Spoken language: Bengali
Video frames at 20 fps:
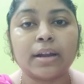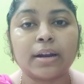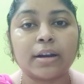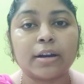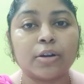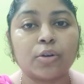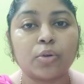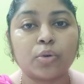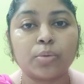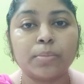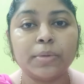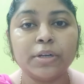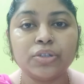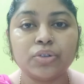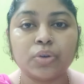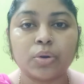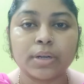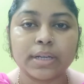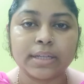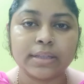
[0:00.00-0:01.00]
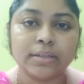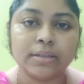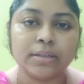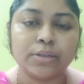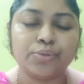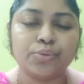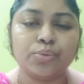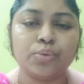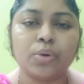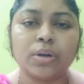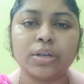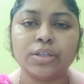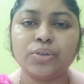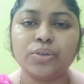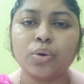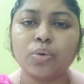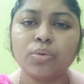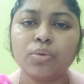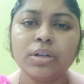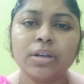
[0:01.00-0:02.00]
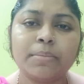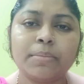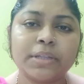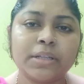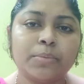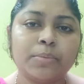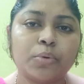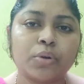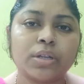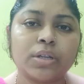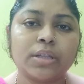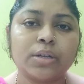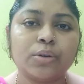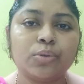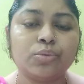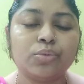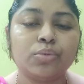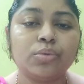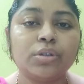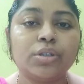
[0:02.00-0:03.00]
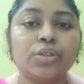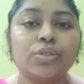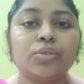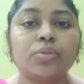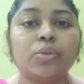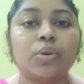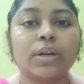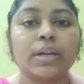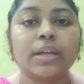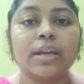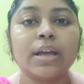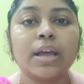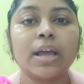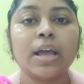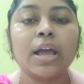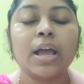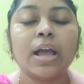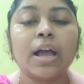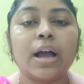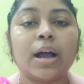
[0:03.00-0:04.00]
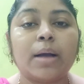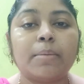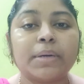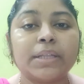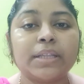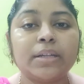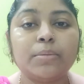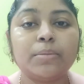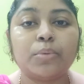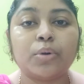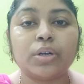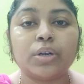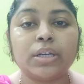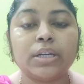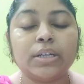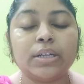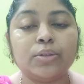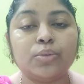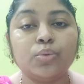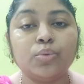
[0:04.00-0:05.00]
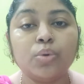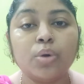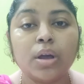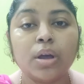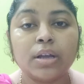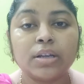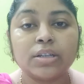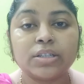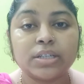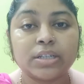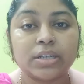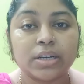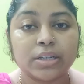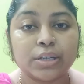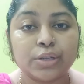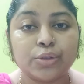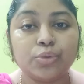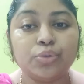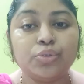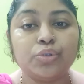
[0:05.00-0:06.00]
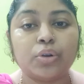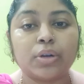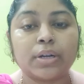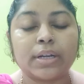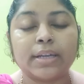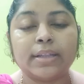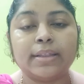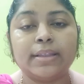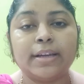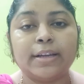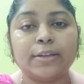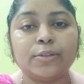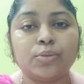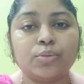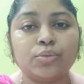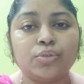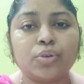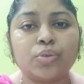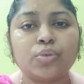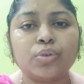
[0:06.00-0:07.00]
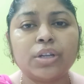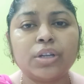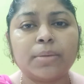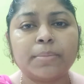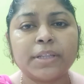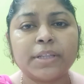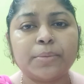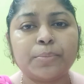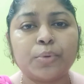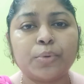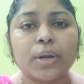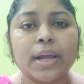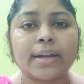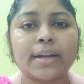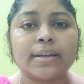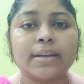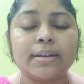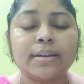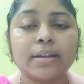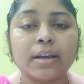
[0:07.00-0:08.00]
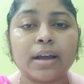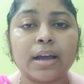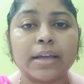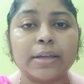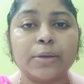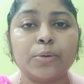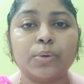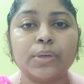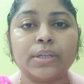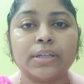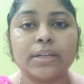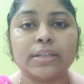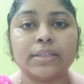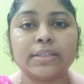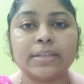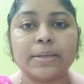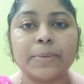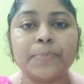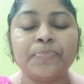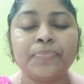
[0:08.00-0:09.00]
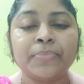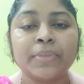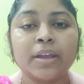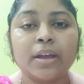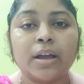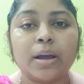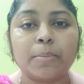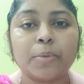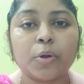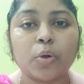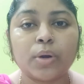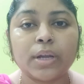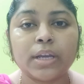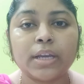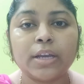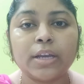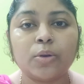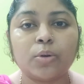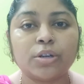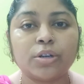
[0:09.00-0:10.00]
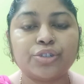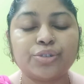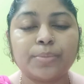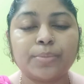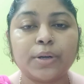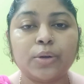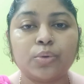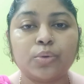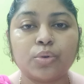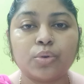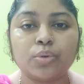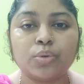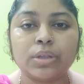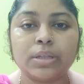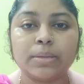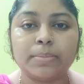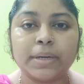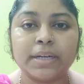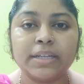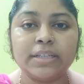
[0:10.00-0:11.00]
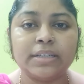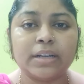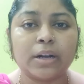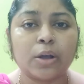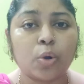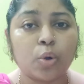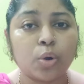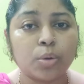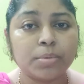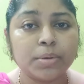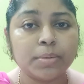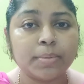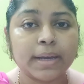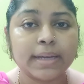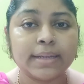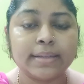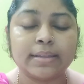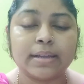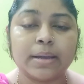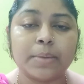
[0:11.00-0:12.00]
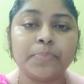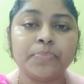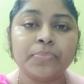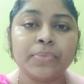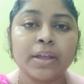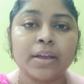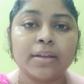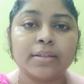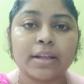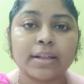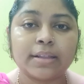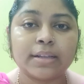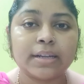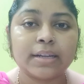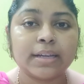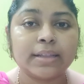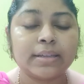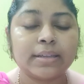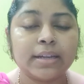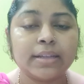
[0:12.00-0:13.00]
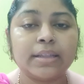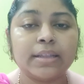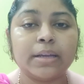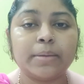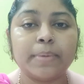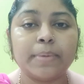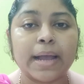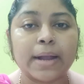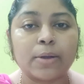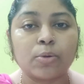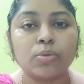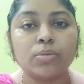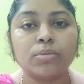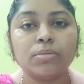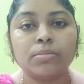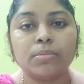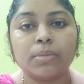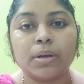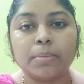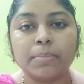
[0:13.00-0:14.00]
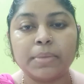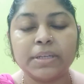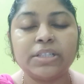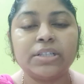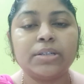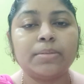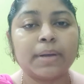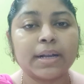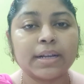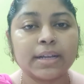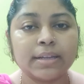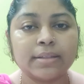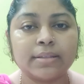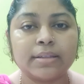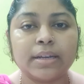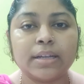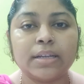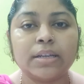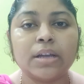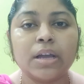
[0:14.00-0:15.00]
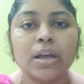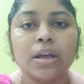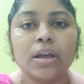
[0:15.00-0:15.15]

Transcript: নানান রকমের সংকেত দিতে শুরু করে যখনই আমাদের বডিতে নতুন কিছু ঘটে আমাদের বডি কিন্তু সেটার কিন্তু সংকেত দেয় তো যখনই আমাদের প্রোল্যাকটিনটা হাই হয়ে যাচ্ছে আমরা অনেকেই অনেক সময় লক্ষ্য করতে পারি যারা অবিবাহিতা তাদের ক্ষেত্রেই দেখবে এখন বেশিরভাগ ক্ষেত্রেই